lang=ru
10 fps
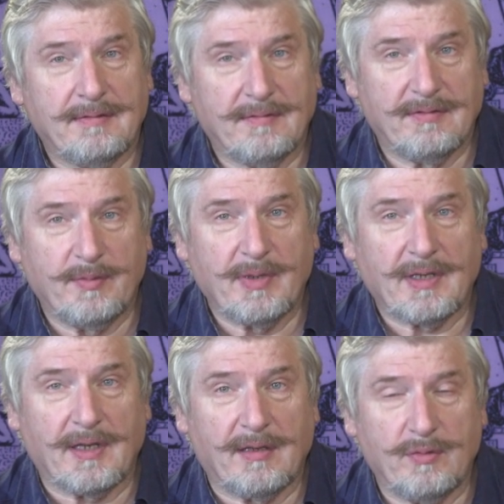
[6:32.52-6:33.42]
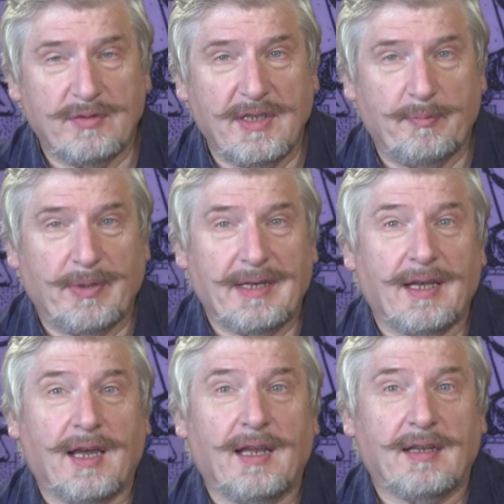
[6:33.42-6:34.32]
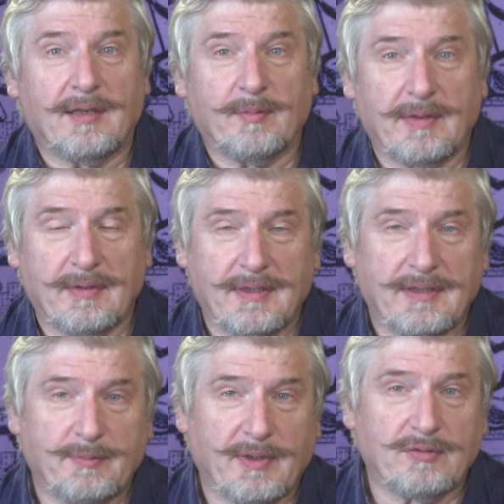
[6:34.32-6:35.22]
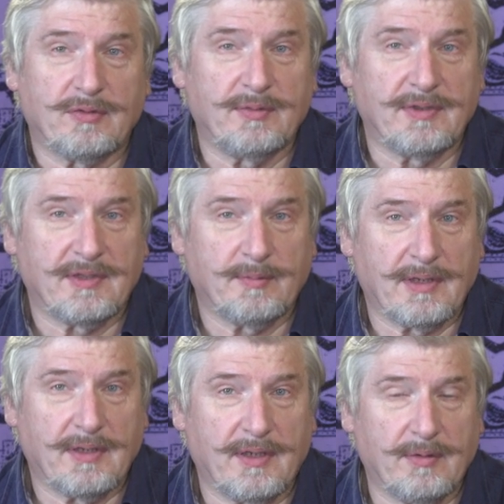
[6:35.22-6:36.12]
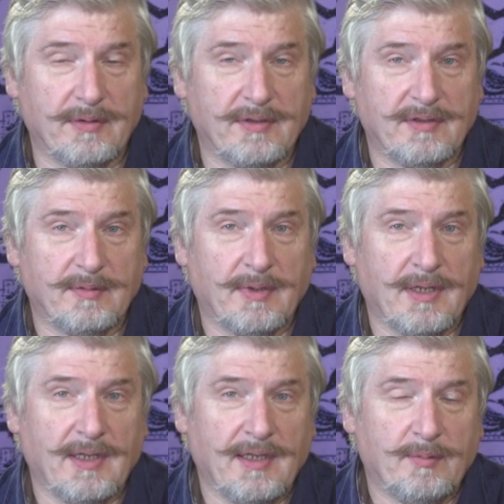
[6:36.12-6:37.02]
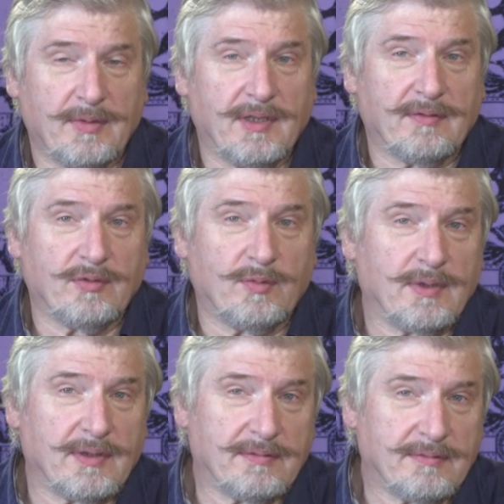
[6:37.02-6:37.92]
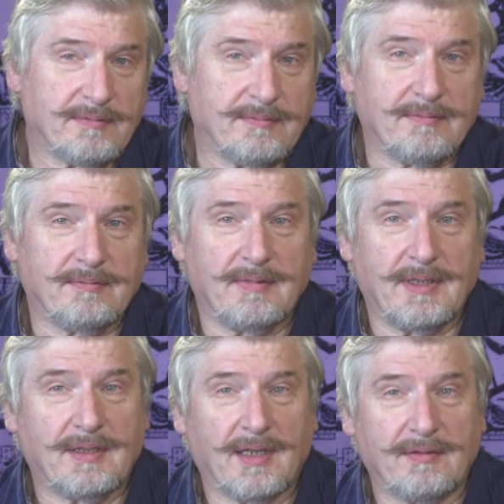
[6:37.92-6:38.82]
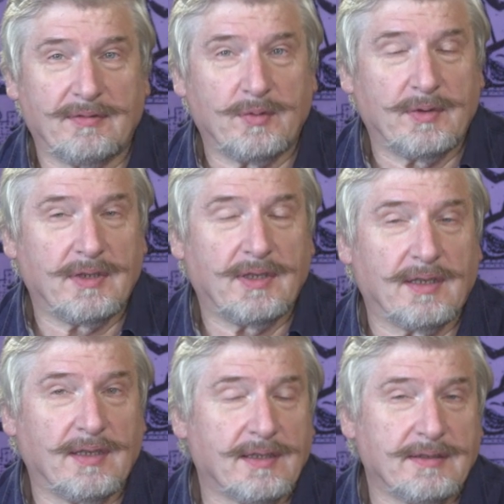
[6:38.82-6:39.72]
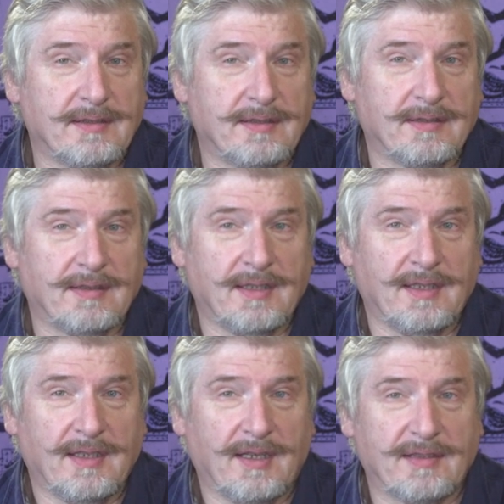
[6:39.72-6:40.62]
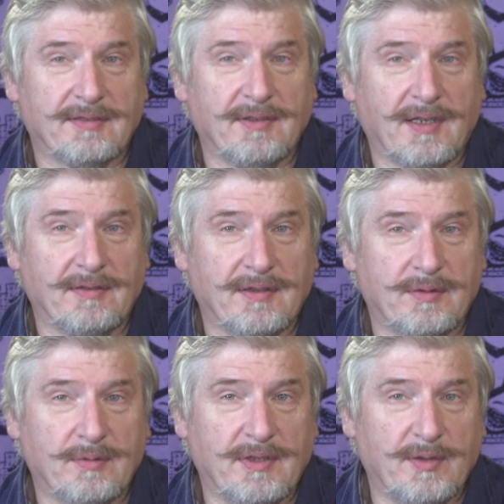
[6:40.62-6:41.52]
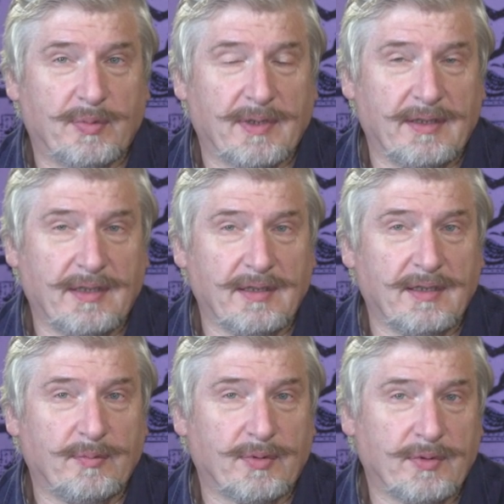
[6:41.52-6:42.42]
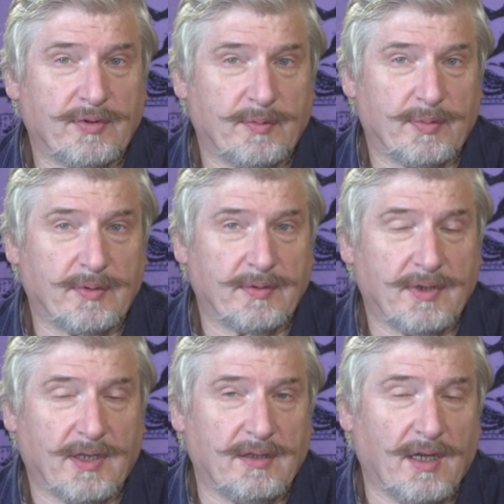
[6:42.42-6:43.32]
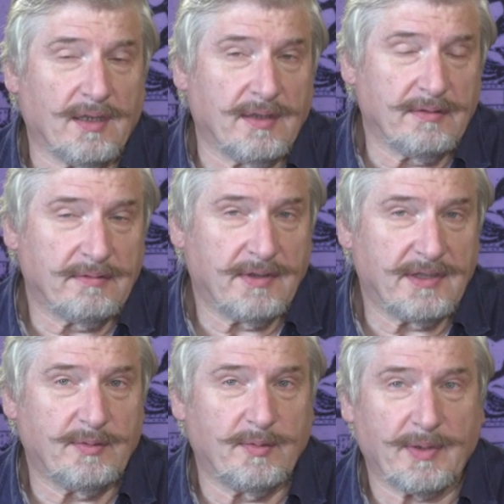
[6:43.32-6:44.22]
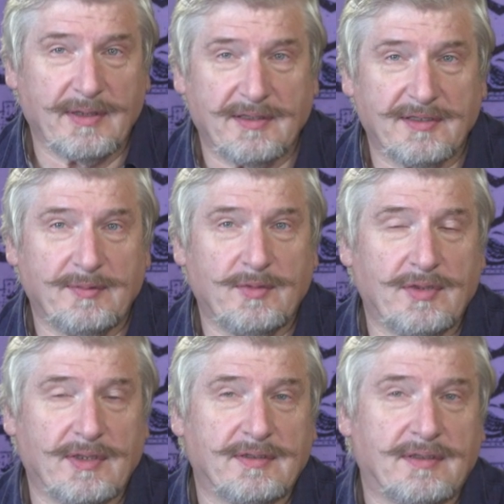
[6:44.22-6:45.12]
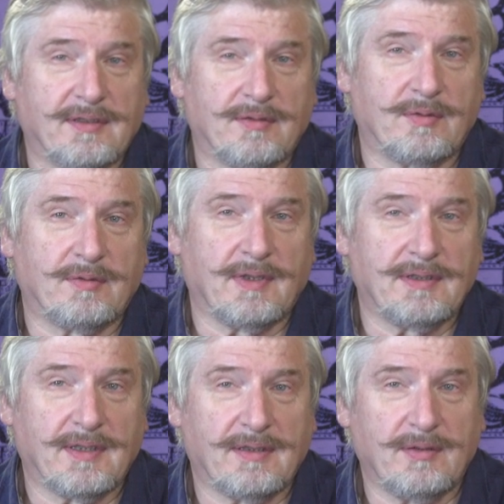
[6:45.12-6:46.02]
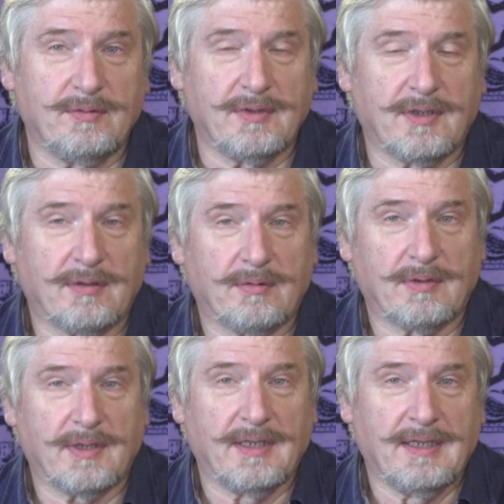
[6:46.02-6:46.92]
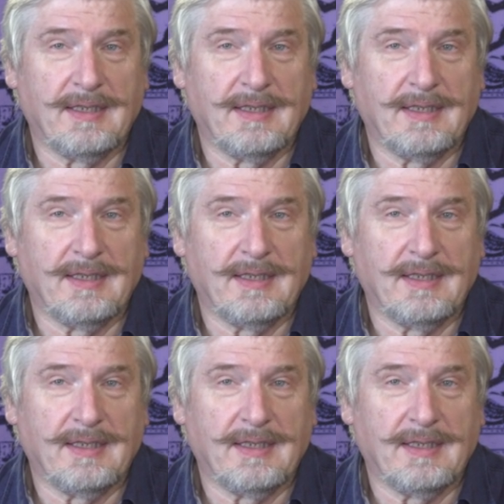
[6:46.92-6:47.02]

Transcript: выбирать людей по реальным способностям и одаренностям, мы давно бы летали в другие галактики, осваивали другие планеты и прочее, прочее. А так этими процессами часто руководят люди, которые